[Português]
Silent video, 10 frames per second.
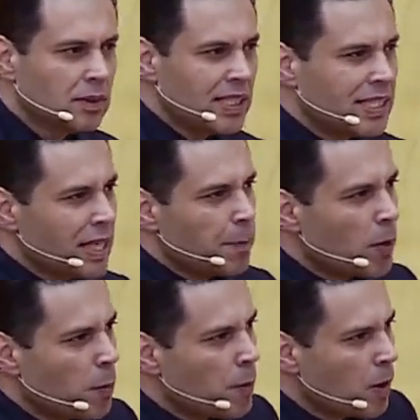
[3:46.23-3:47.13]
Nem sempre
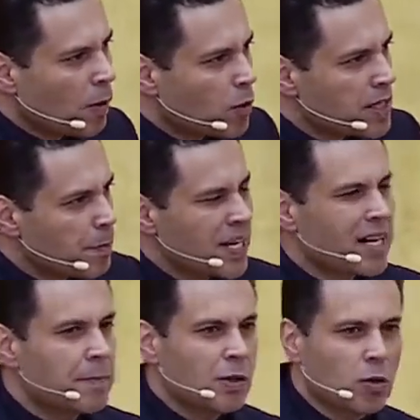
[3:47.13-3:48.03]
é uma coisa
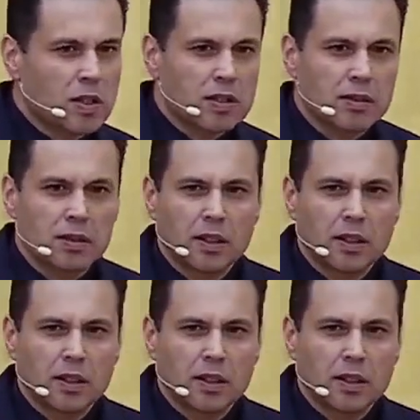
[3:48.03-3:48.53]
pecaminosa.